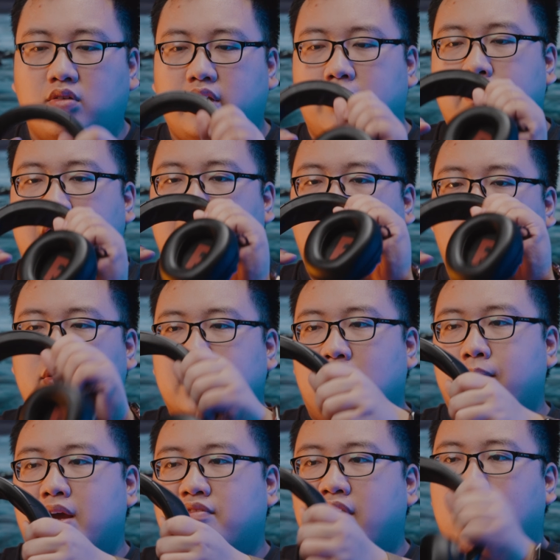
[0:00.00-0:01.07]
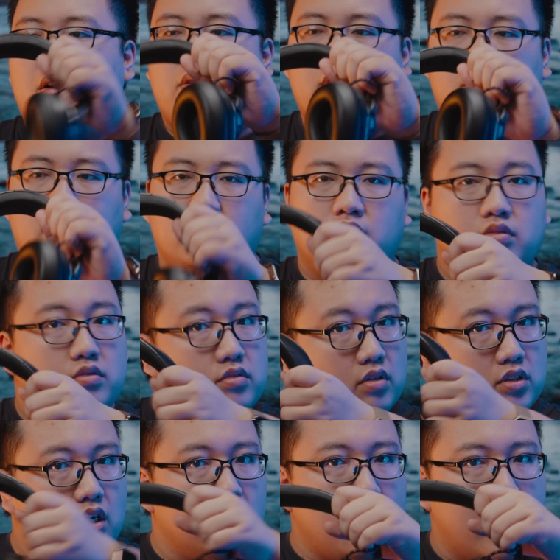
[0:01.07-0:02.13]
có thể bẻ ra bẻ vào,
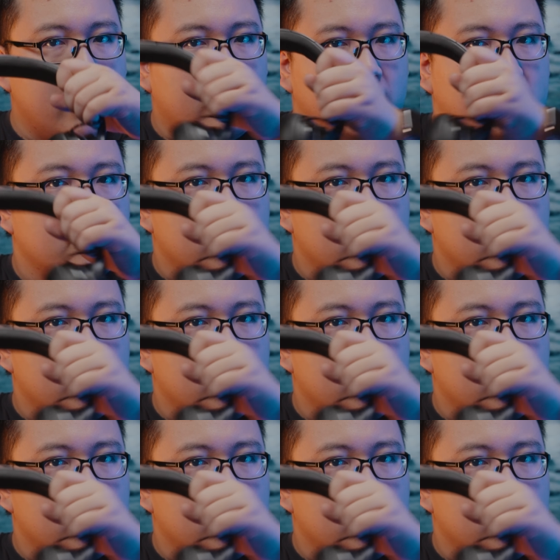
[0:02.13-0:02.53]
nó rất là bền.